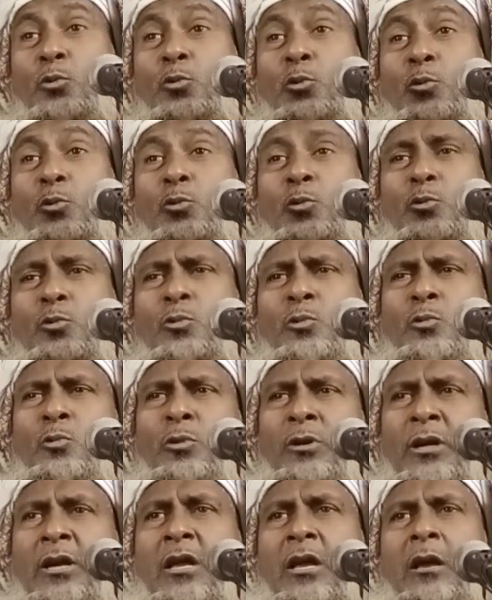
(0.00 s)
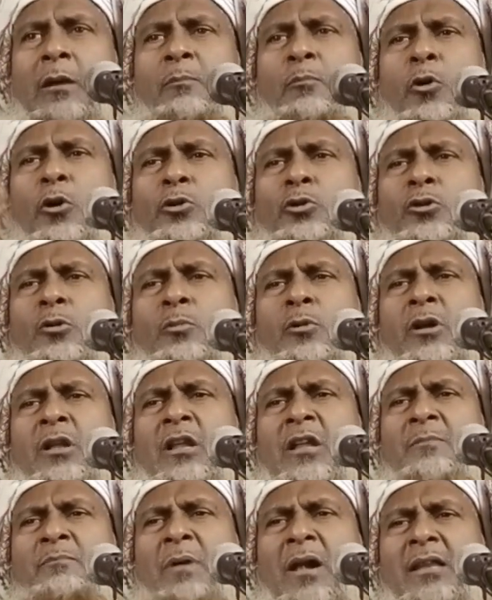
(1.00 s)
টুকটুক টুকটুক করে ভদ্র
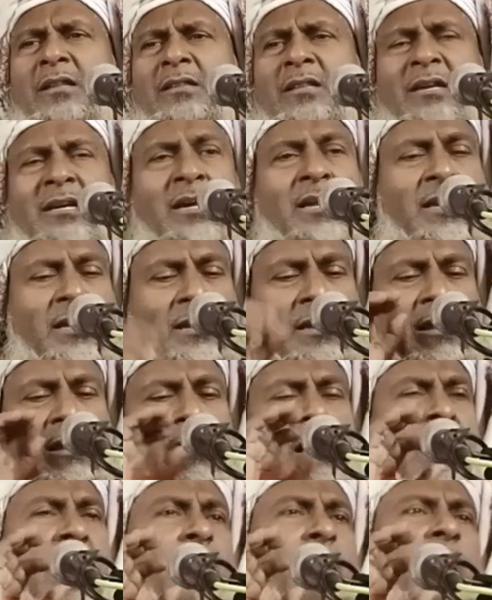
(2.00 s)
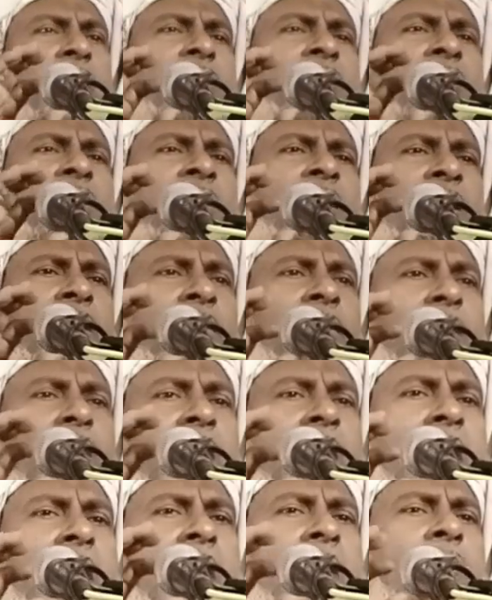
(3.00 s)
মহিলার বাড়িতে গেলেন আওয়াজ
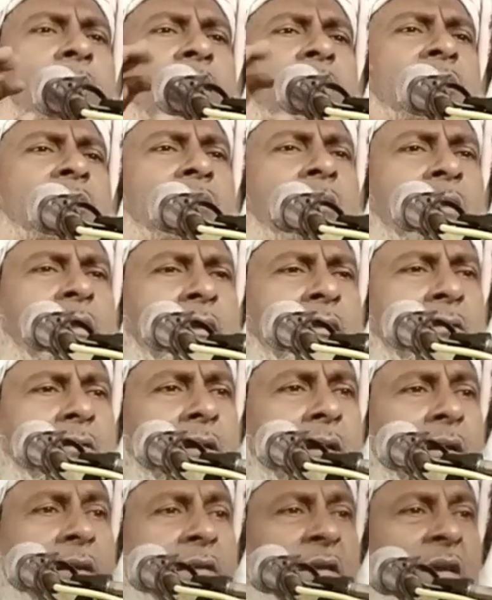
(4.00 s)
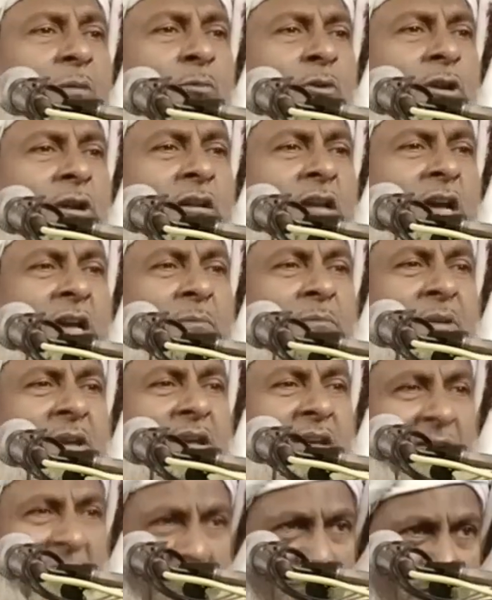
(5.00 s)
দিলেন আওয়াজ দিলেন কি বলে
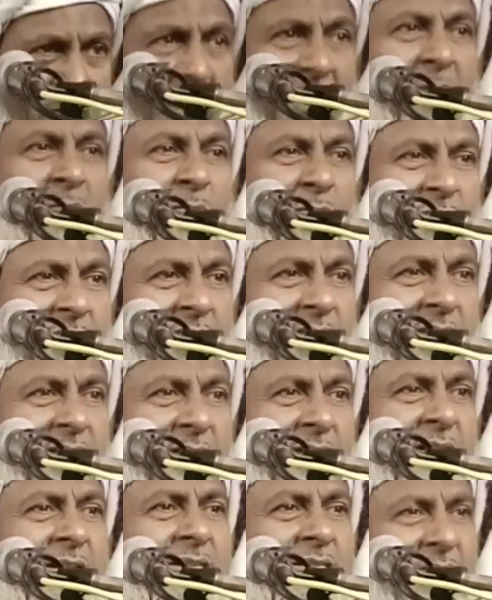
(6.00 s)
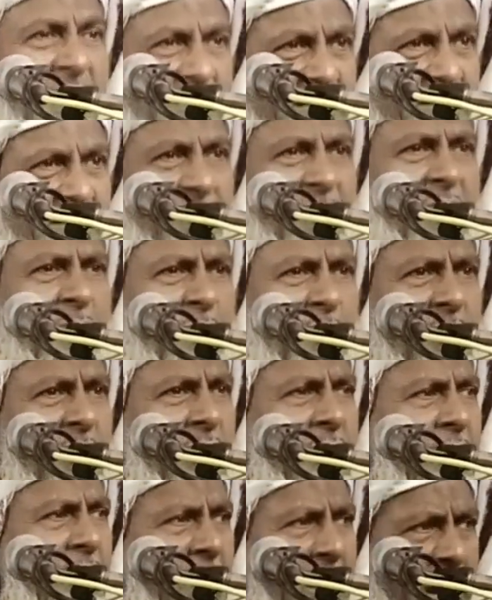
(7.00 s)
ডাকবে মা বলে চাচিমা
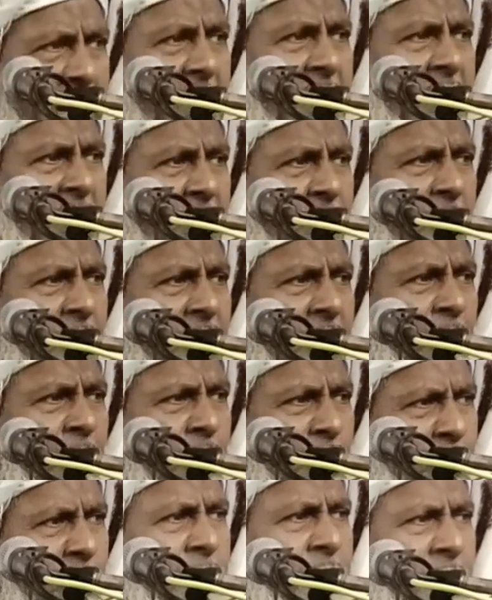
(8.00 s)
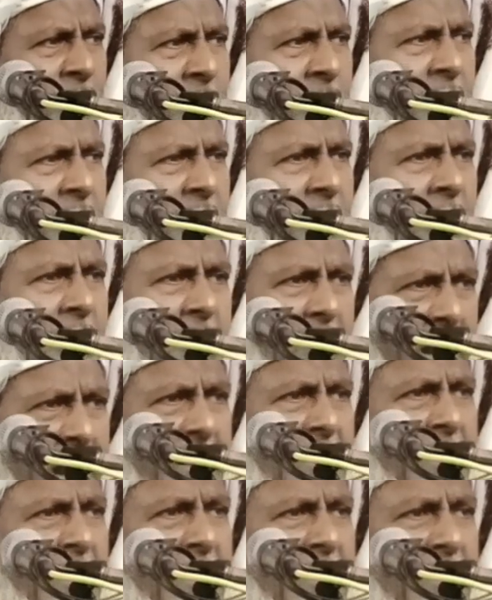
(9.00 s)
বলে হ্যানা না বলেন বয়স্ক মেয়েগুলোকে
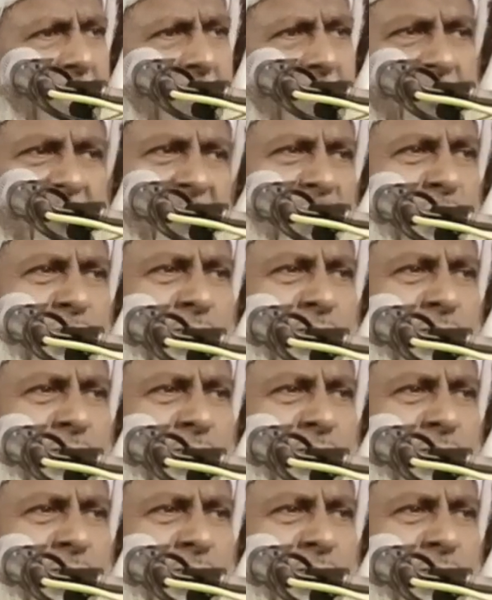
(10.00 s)
হ্যানা না